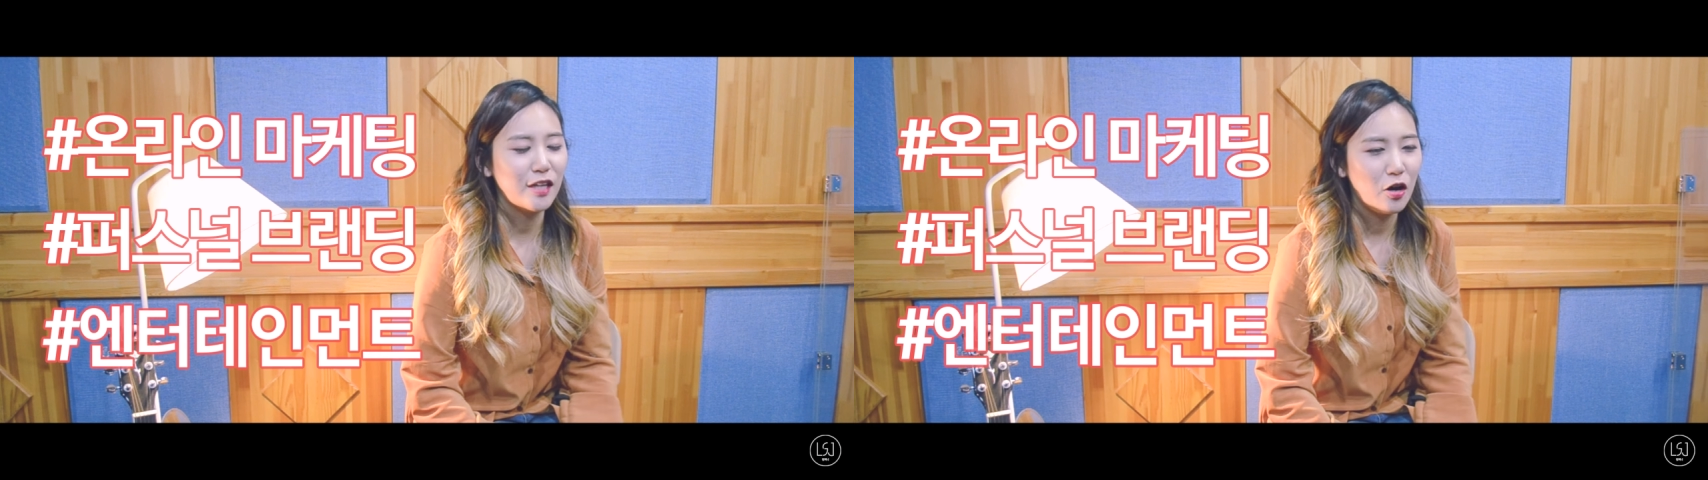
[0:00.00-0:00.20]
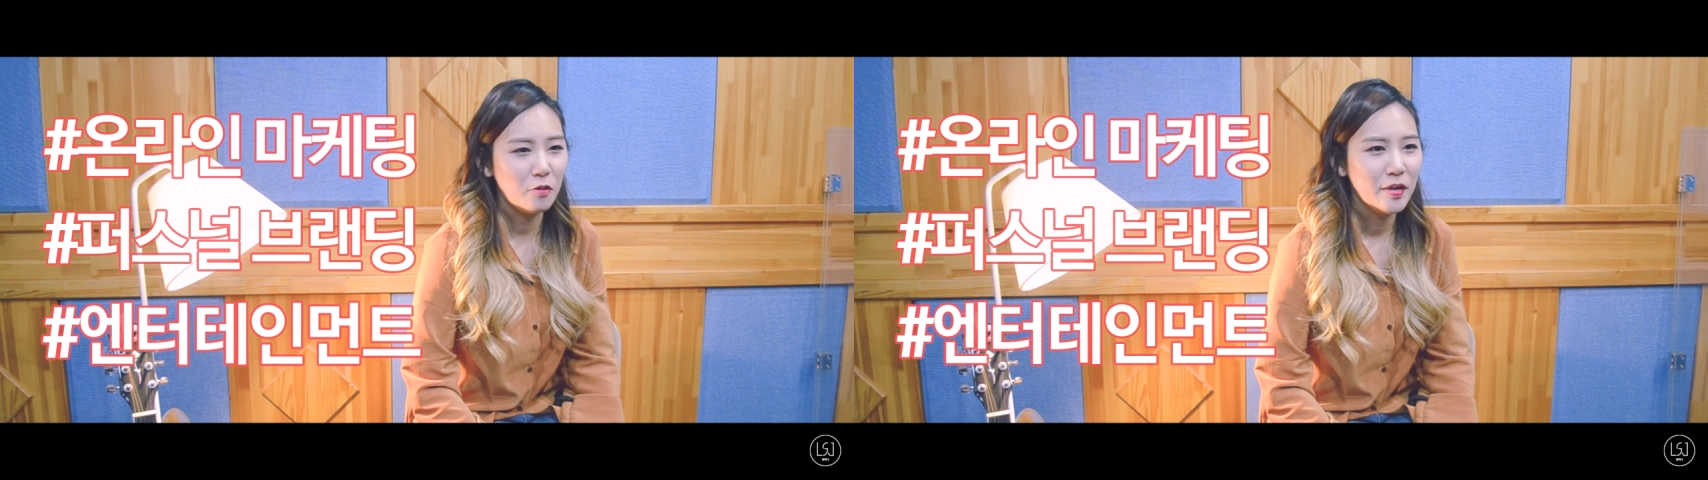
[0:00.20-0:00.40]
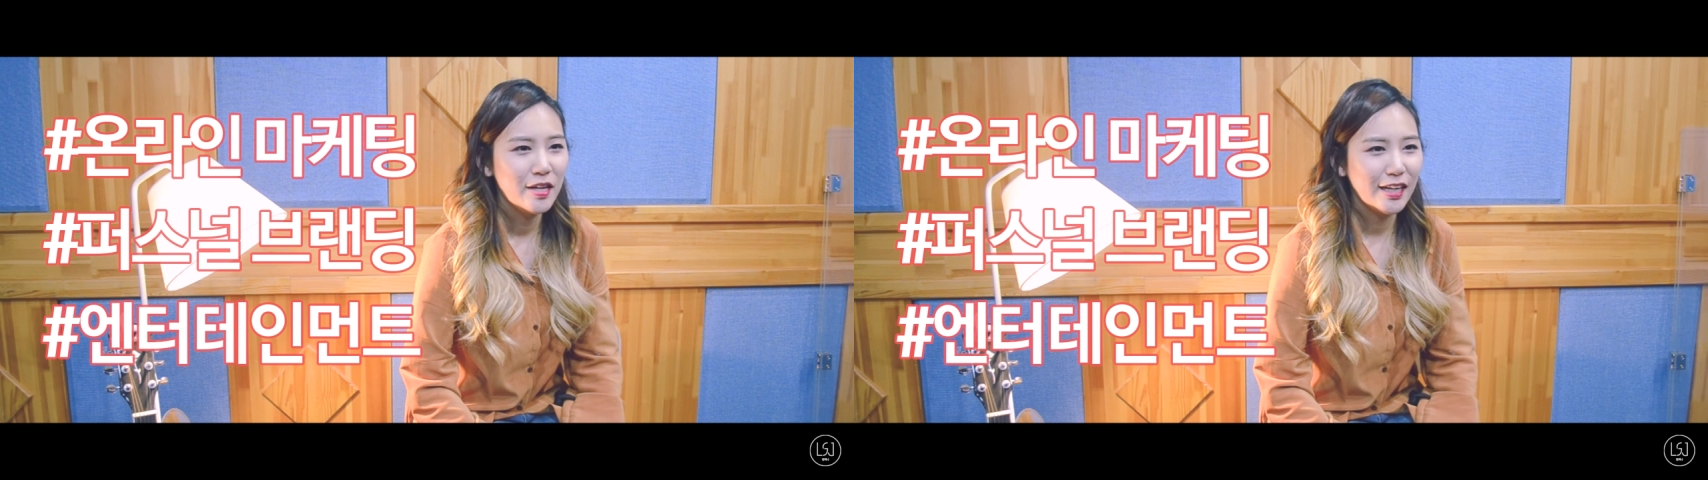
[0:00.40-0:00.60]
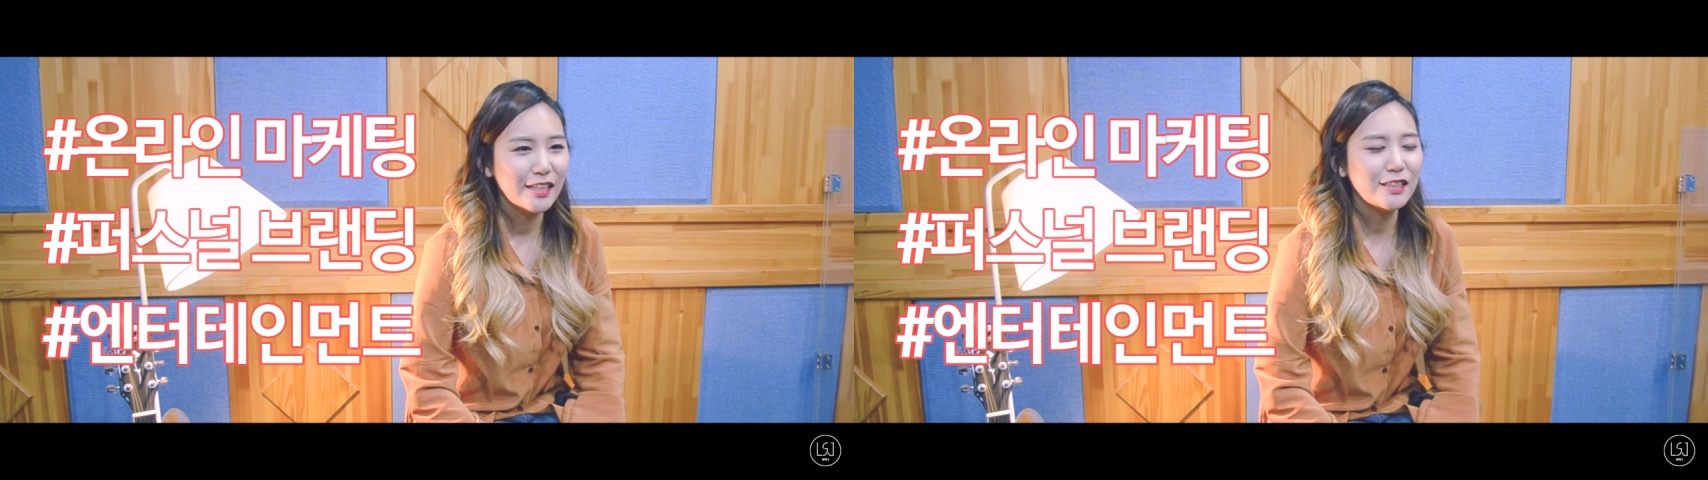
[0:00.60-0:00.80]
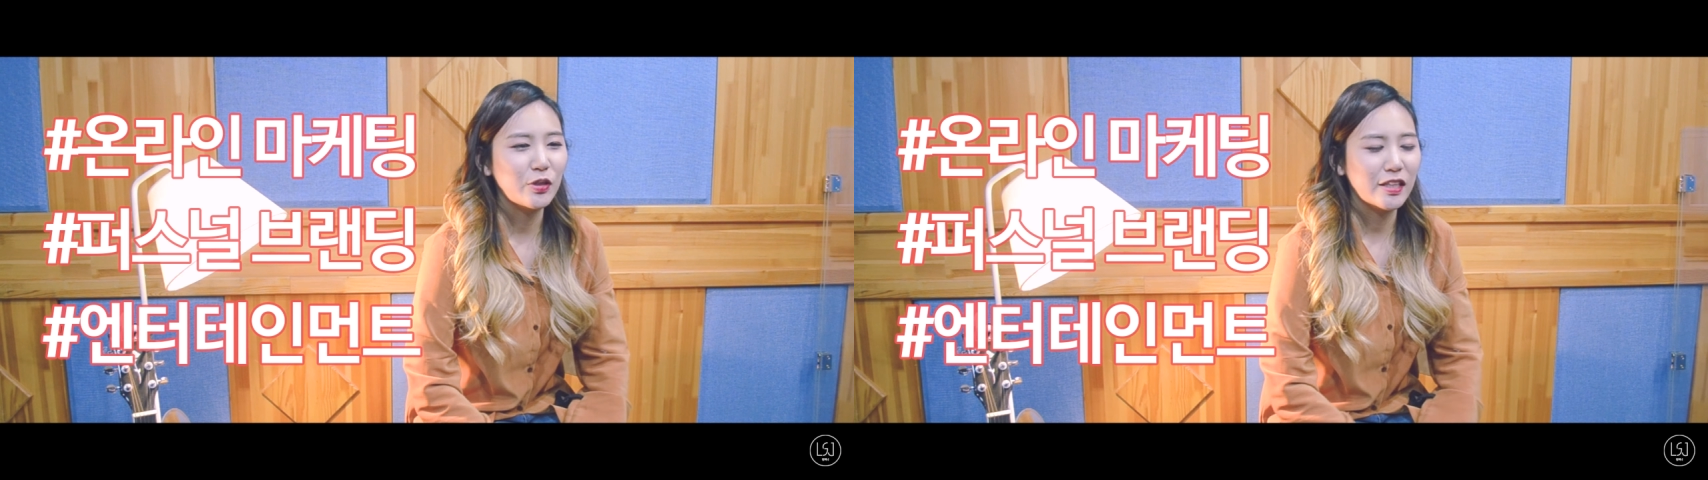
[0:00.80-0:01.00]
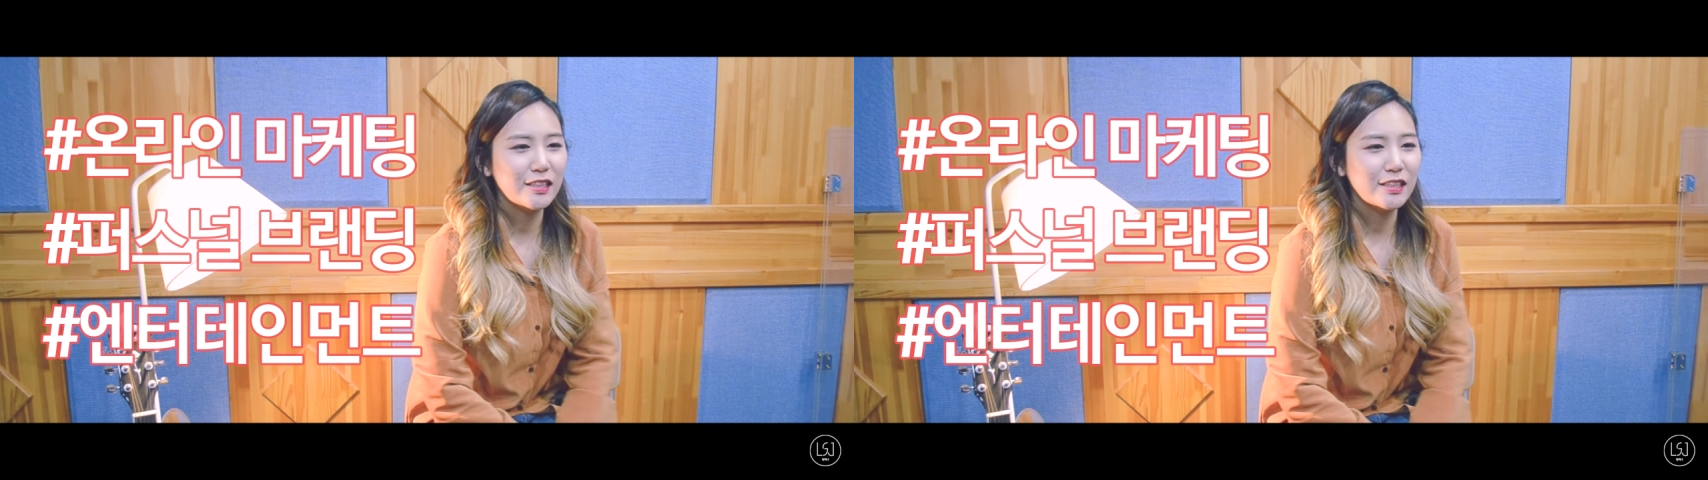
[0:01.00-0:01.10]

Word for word: 사업까지 저희가